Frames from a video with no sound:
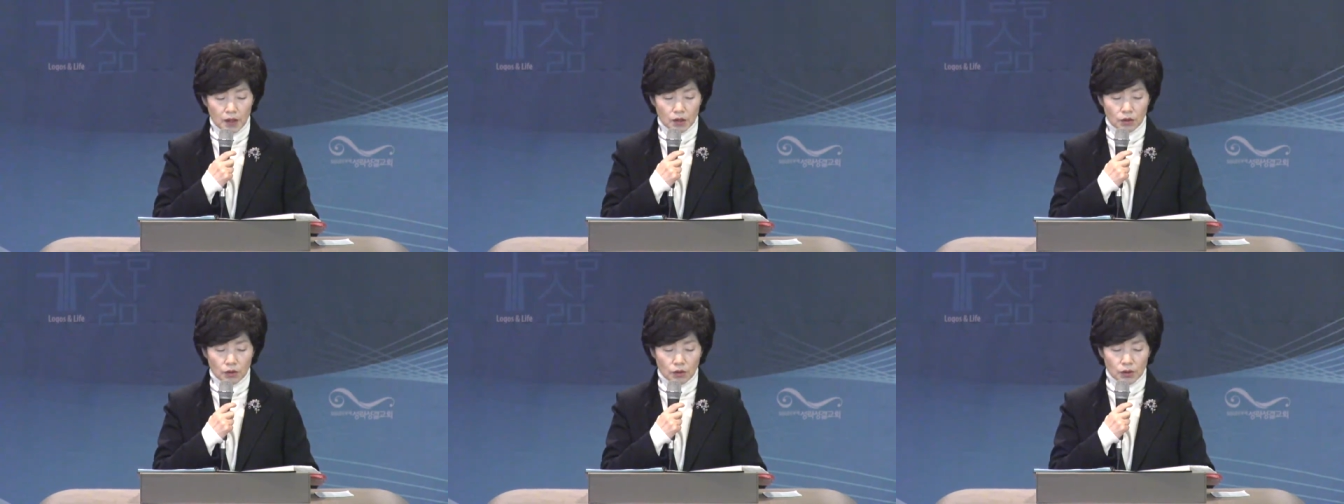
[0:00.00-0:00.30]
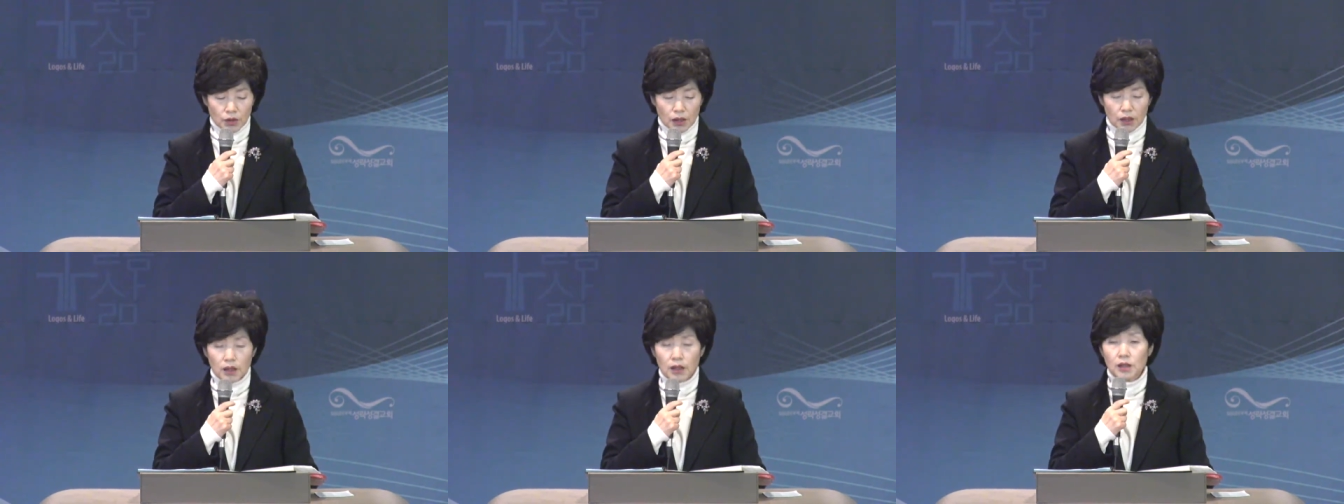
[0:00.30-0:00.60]
서로
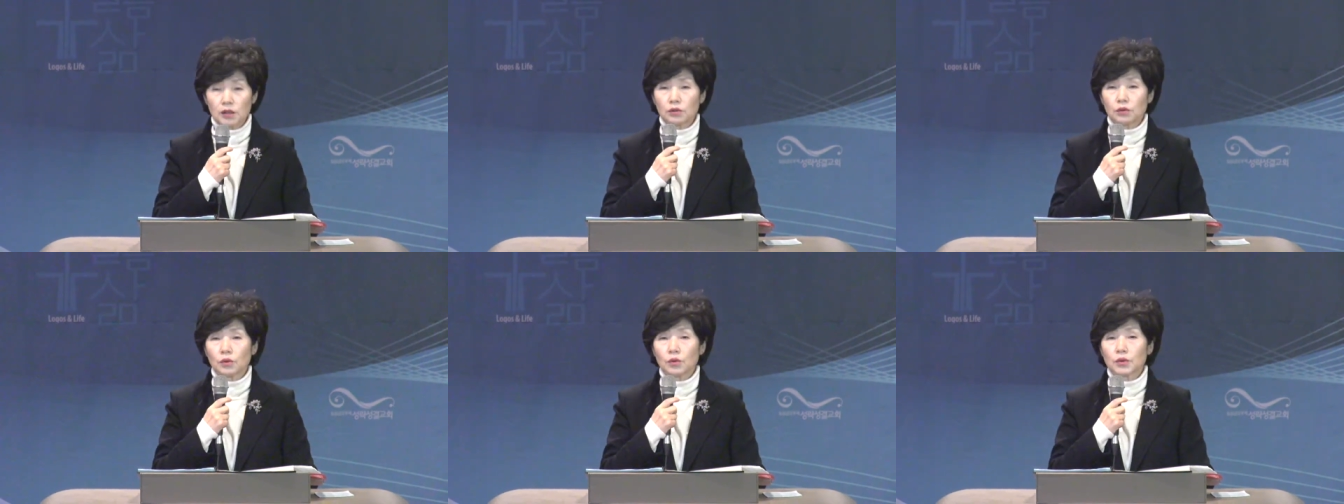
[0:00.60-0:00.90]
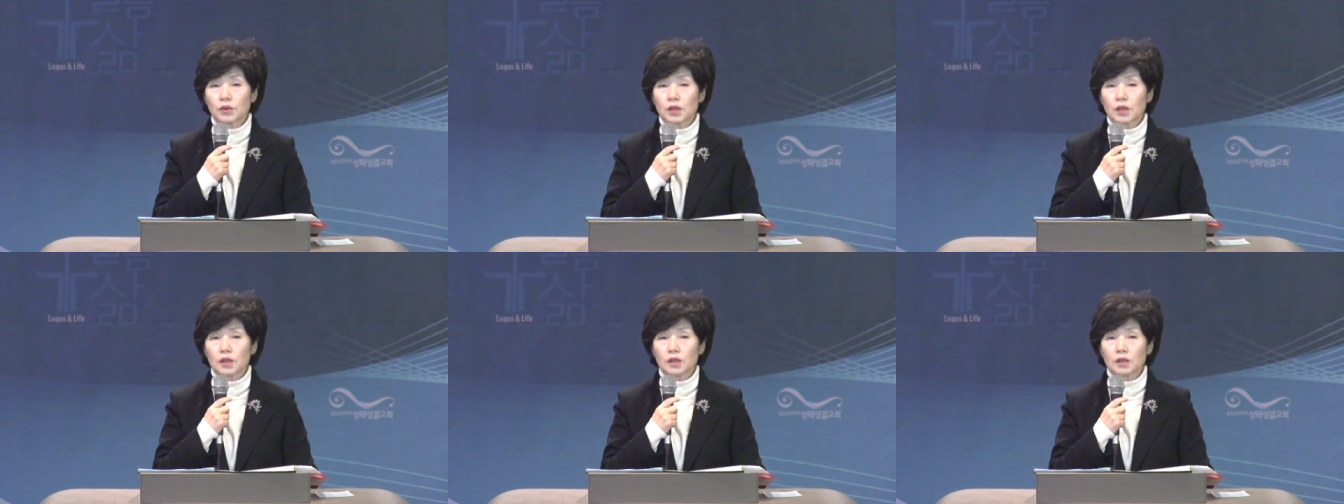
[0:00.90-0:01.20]
사랑하는
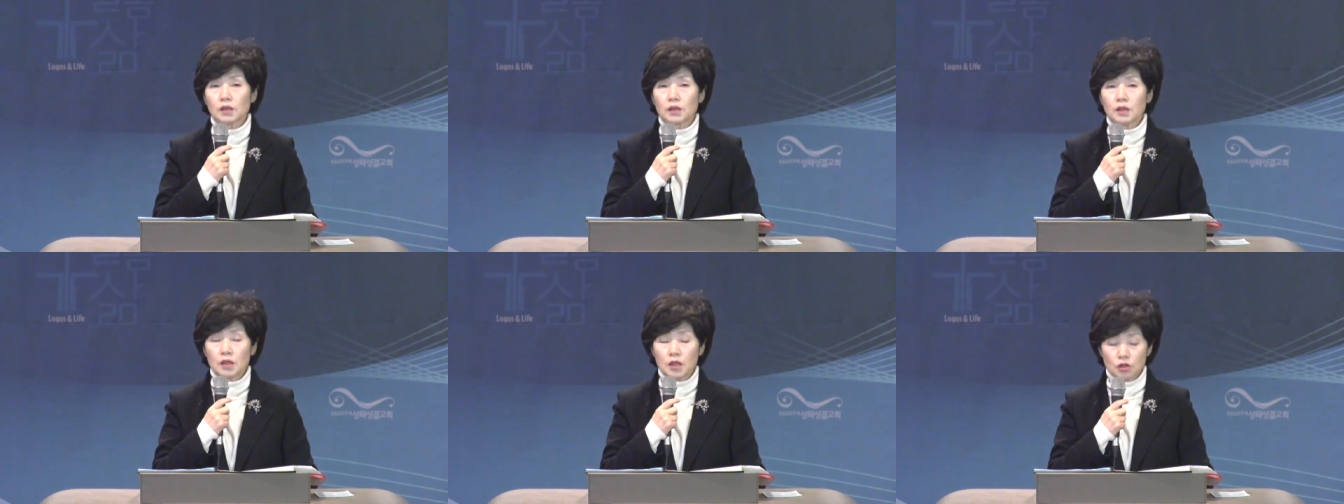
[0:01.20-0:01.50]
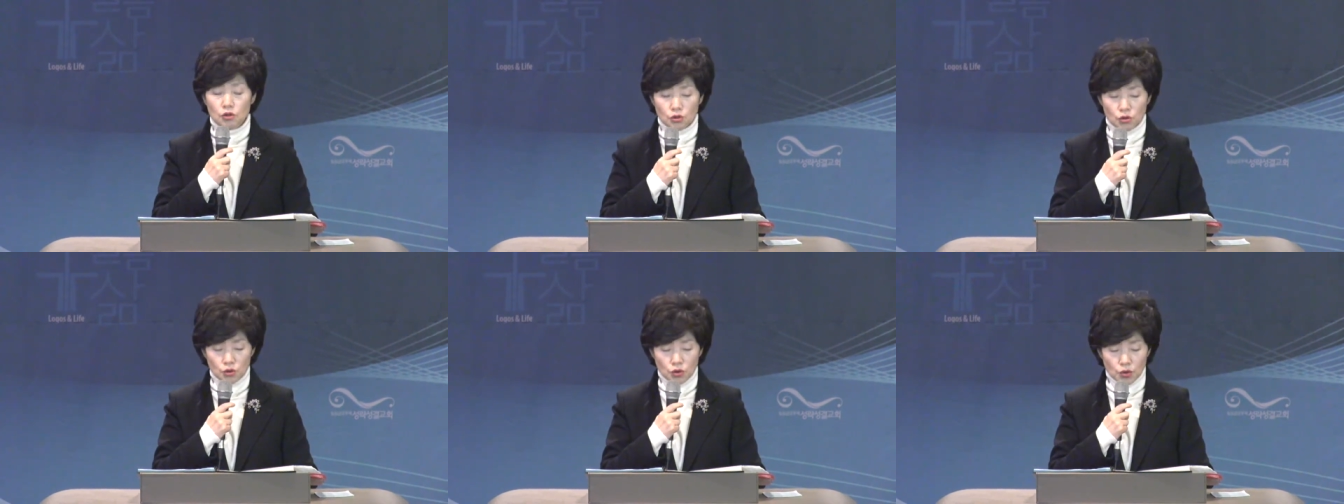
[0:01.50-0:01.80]
곳에
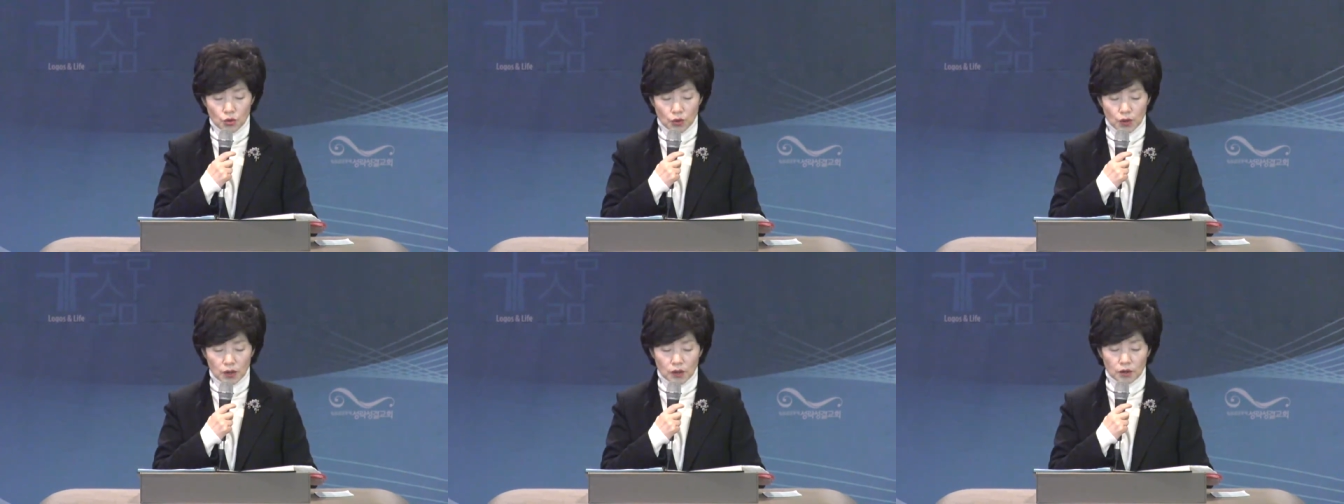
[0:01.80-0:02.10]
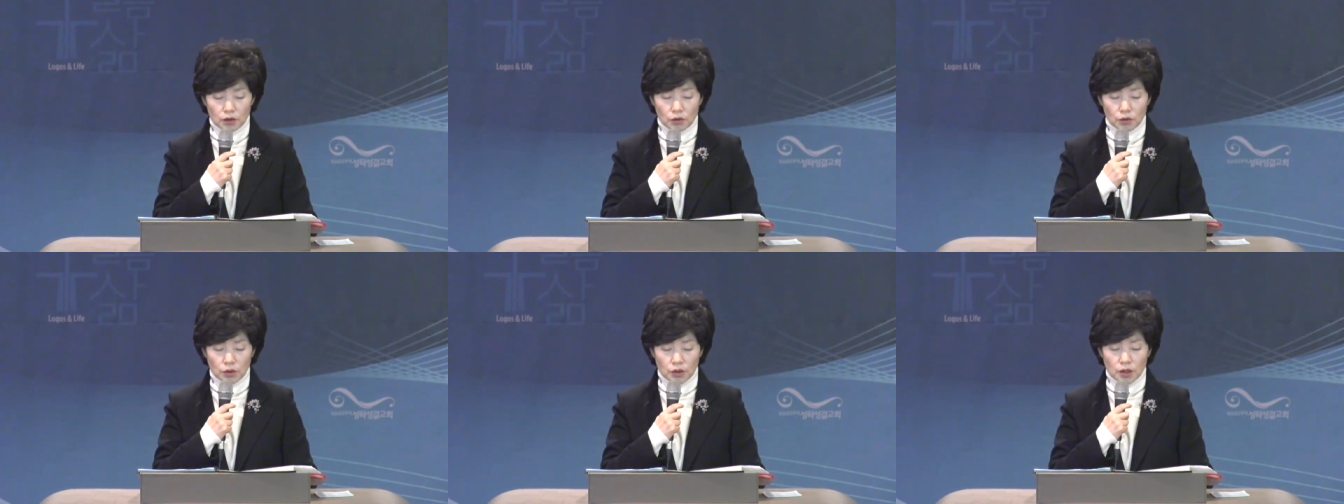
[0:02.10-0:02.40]

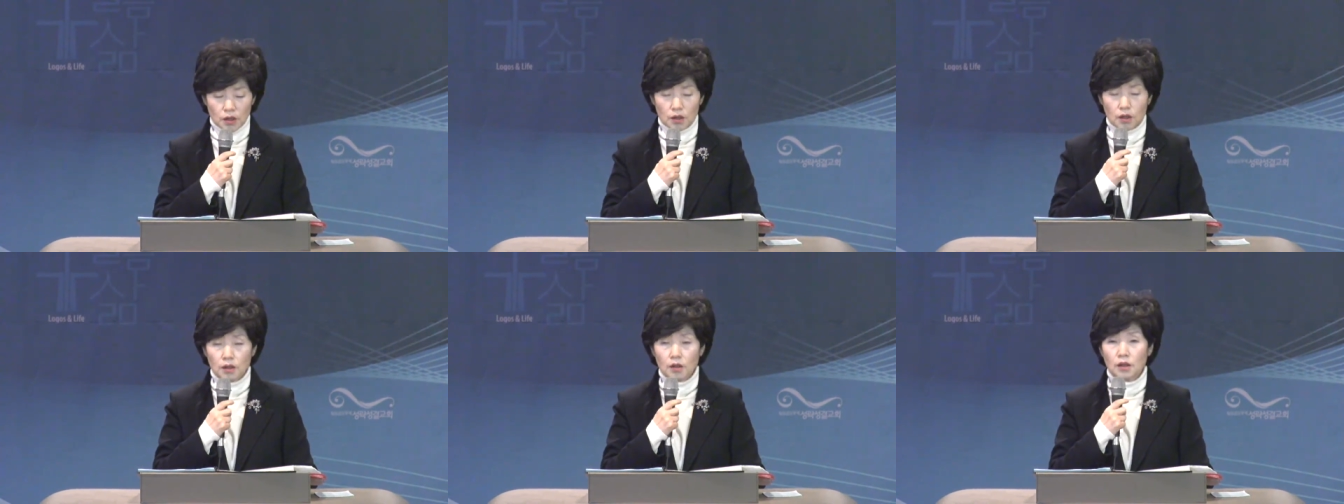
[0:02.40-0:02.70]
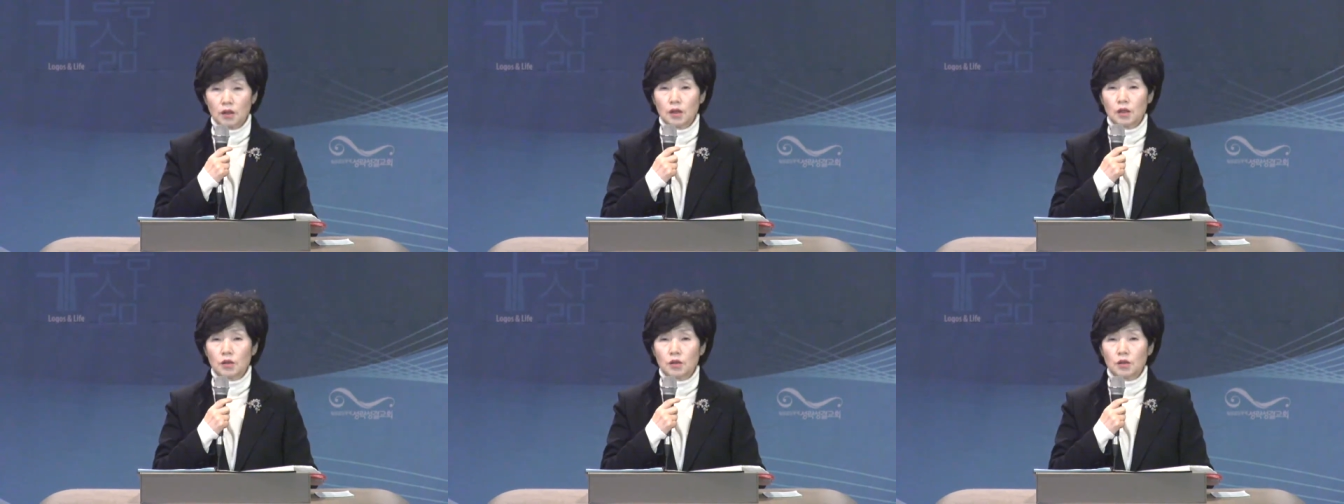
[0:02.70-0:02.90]
순종하는 곳에